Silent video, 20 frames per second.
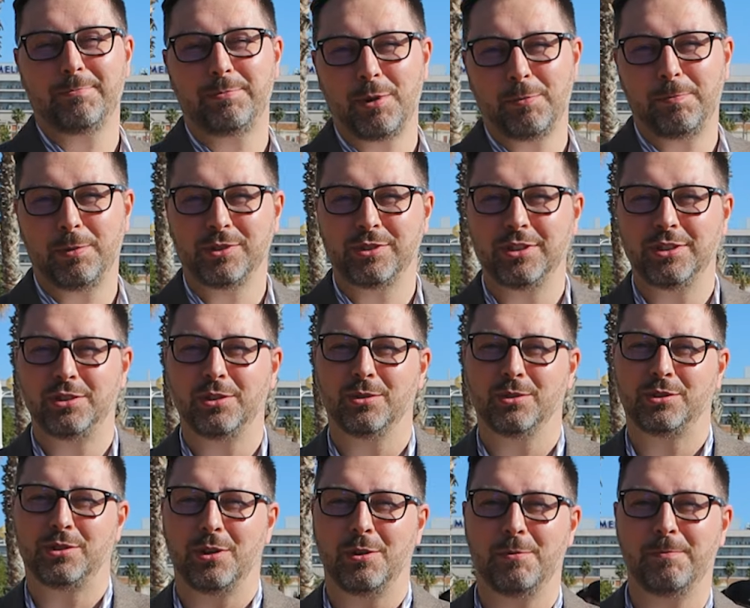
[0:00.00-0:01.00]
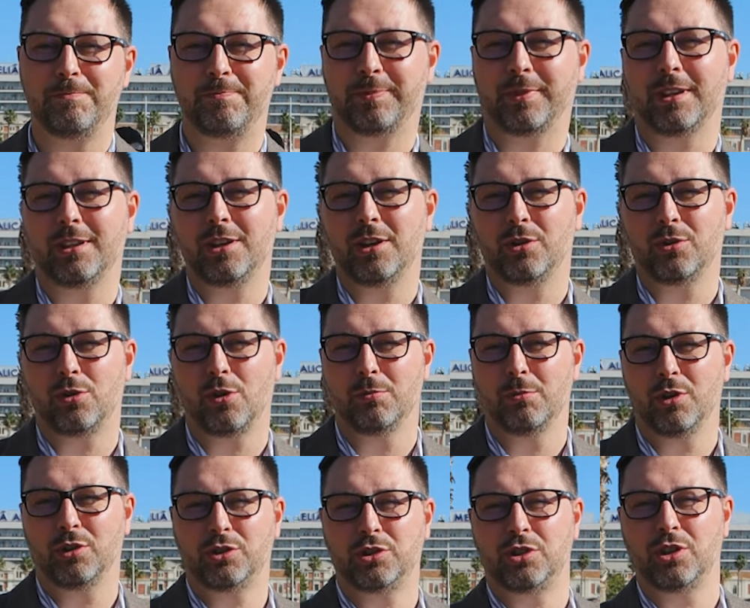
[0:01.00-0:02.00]
propozycją są
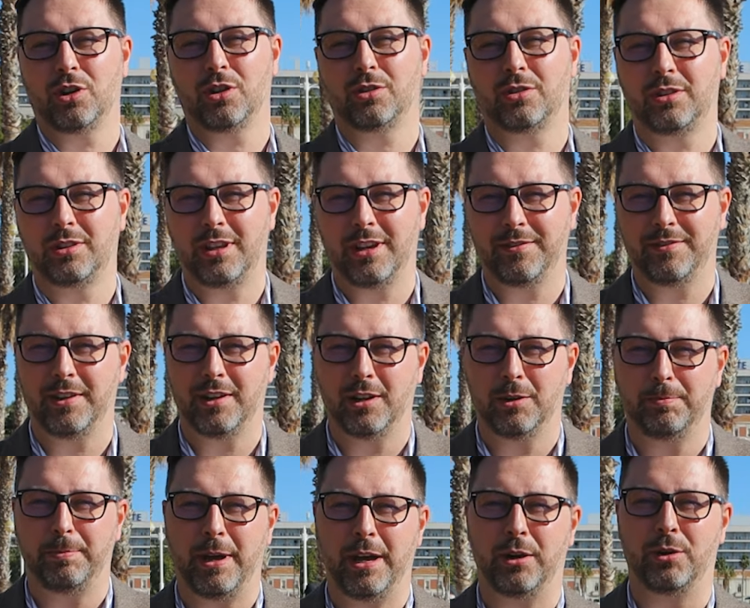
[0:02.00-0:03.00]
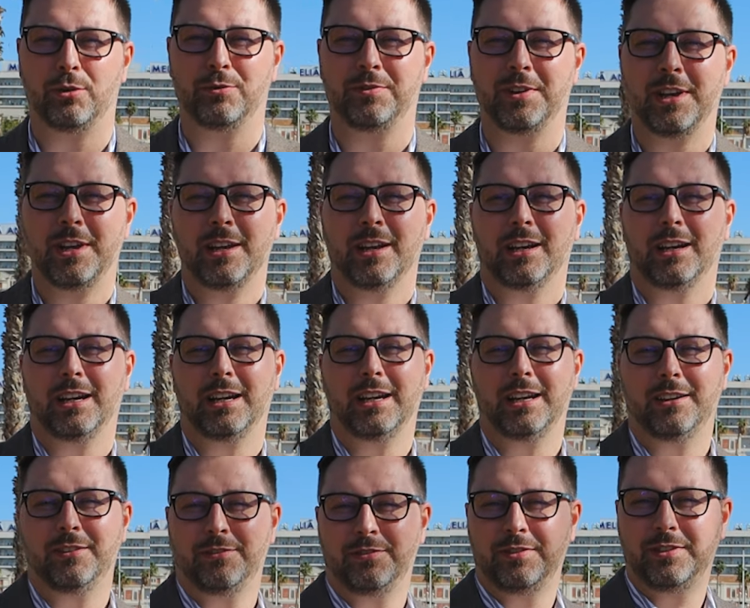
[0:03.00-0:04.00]
nieruchomości od deweloperów.
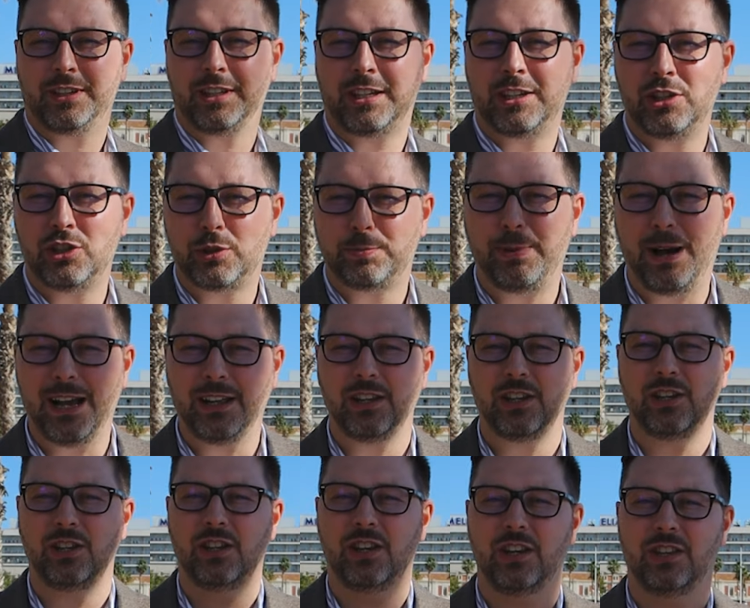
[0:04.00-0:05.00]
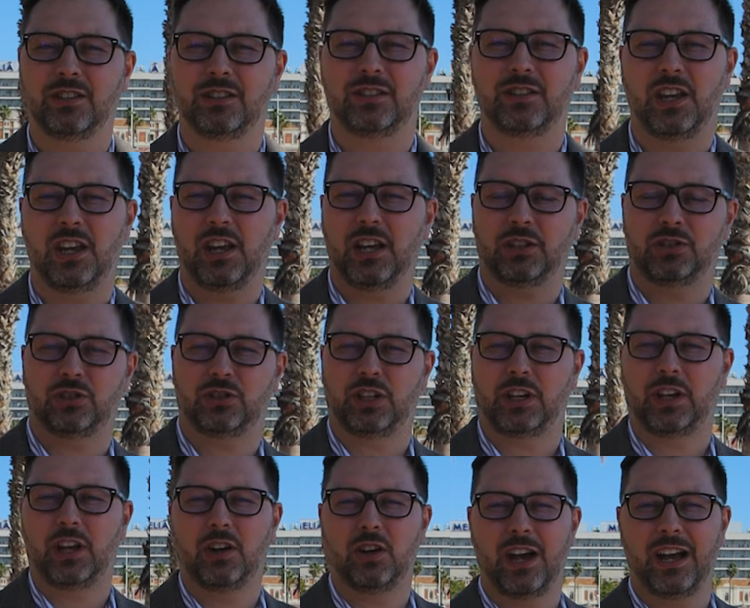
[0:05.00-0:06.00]
W Hiszpanii nie istnieje coś
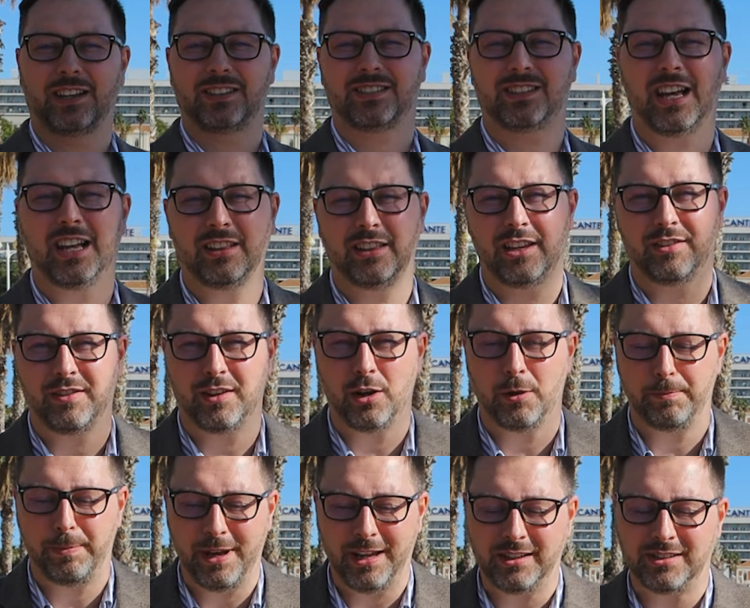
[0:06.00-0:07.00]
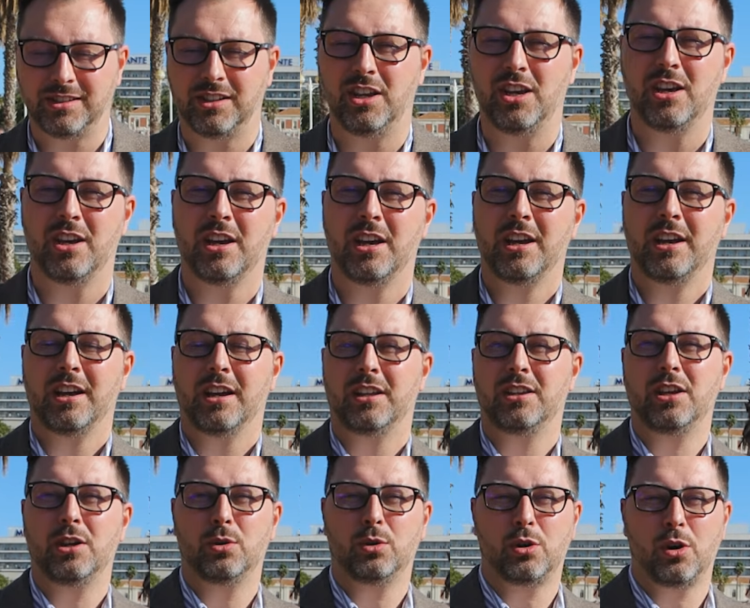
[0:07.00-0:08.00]
takiego jak stan deweloperski.
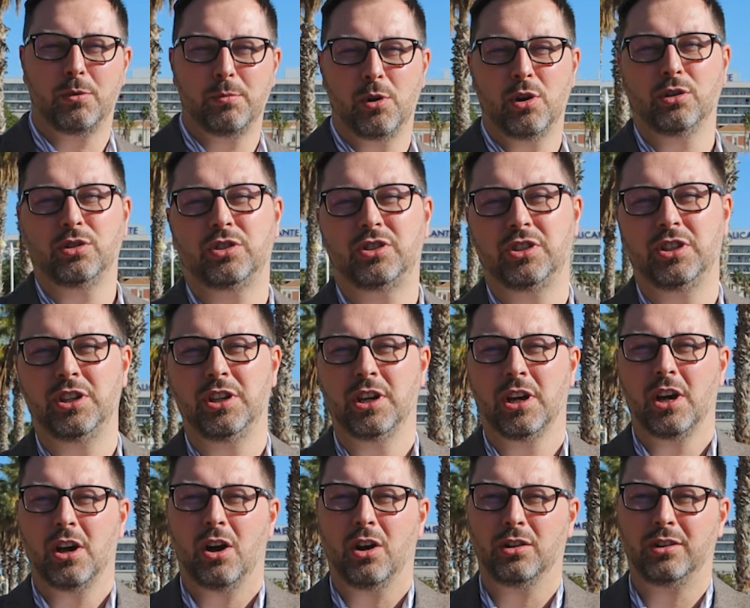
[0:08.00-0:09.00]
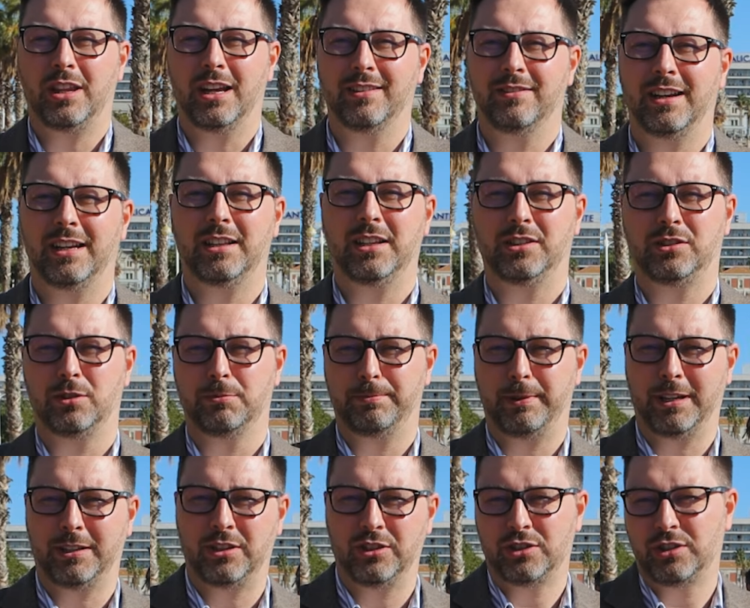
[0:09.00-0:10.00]
Nieruchomości oddawane są
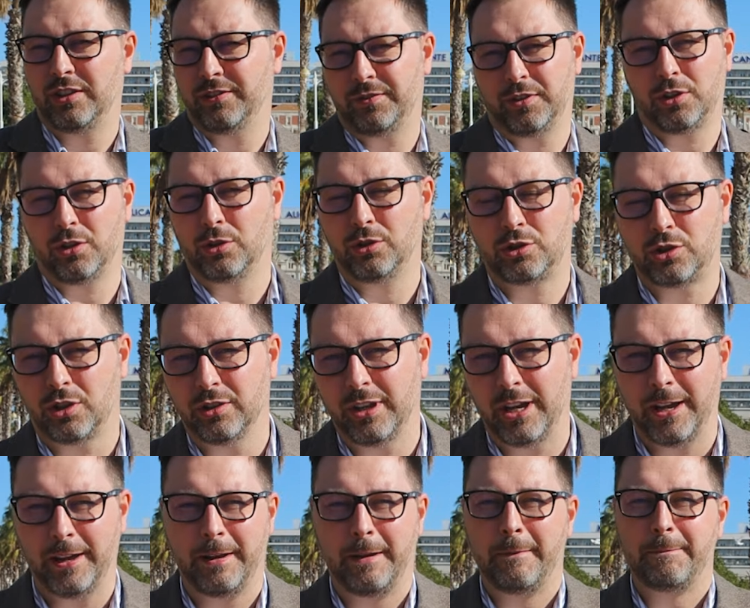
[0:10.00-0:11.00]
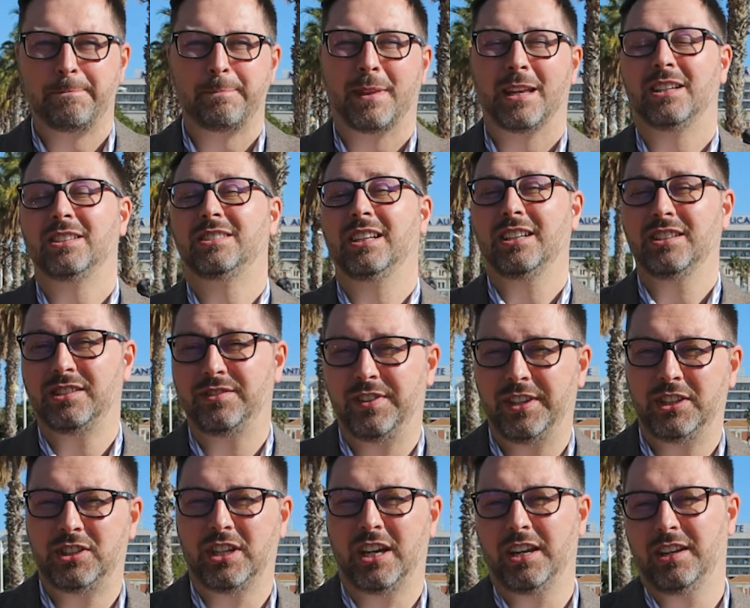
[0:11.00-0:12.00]
praktycznie wykończone
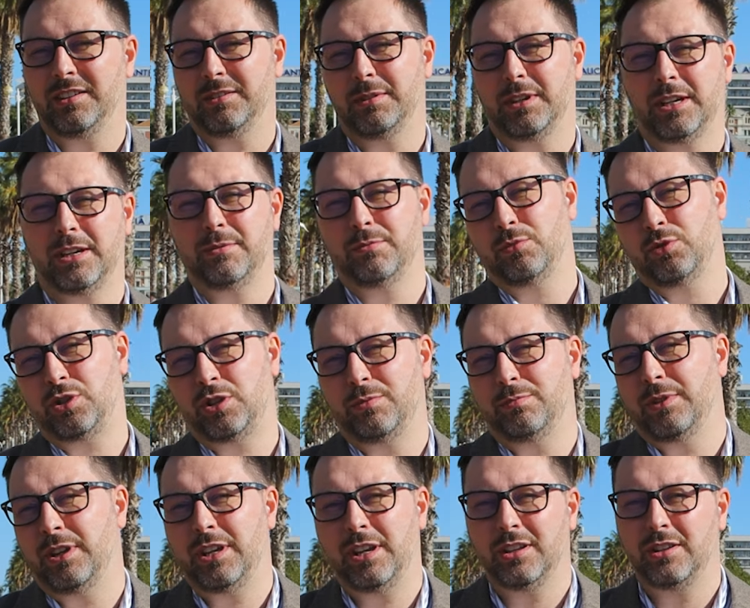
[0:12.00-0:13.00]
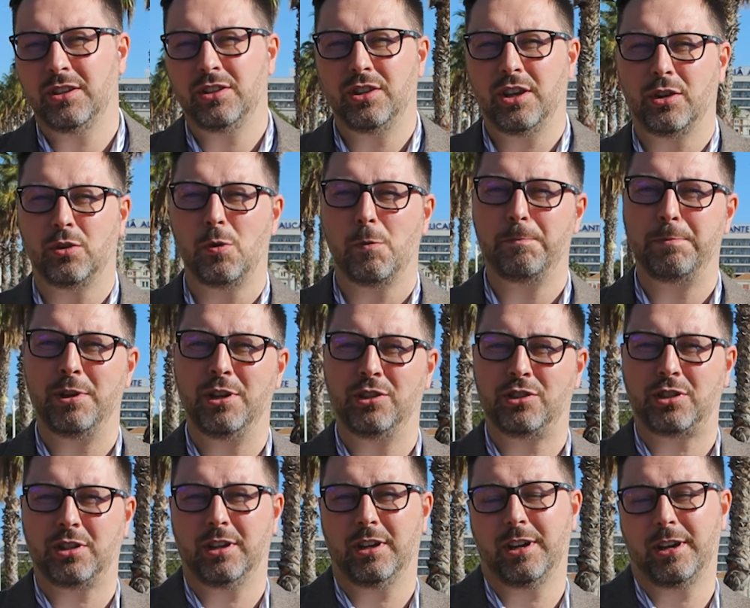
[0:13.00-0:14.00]
Zazwyczaj e, musimy jedynie
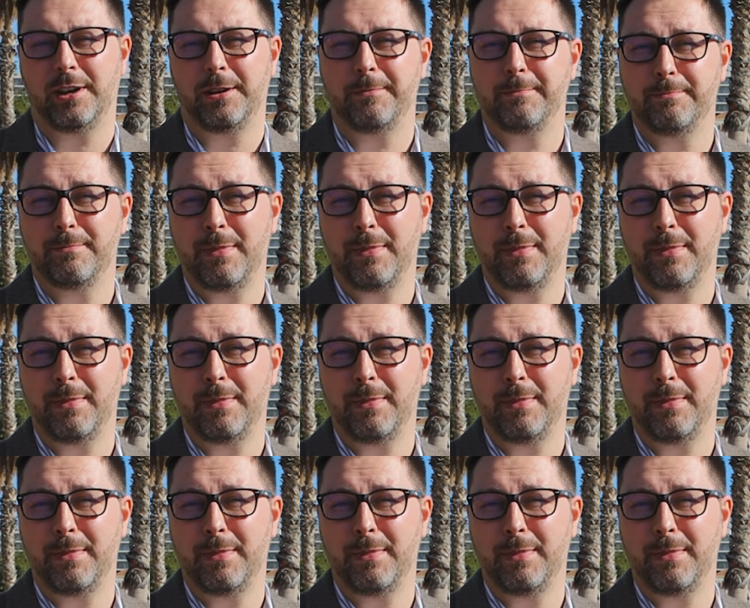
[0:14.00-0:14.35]
kupić e,